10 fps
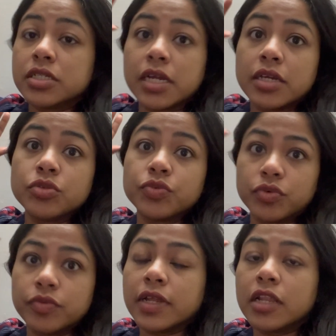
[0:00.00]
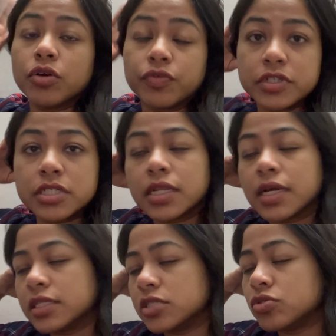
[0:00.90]
সেই দুপুরবেলা অফিসিয়াল
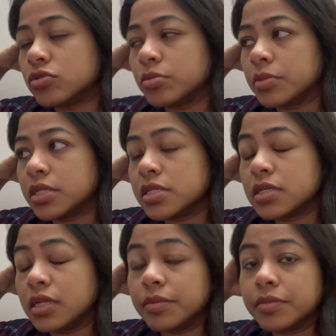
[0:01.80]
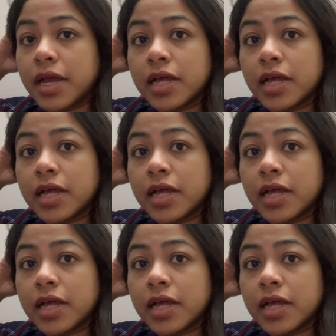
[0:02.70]
কাজের জন্য বেরিয়েছিলাম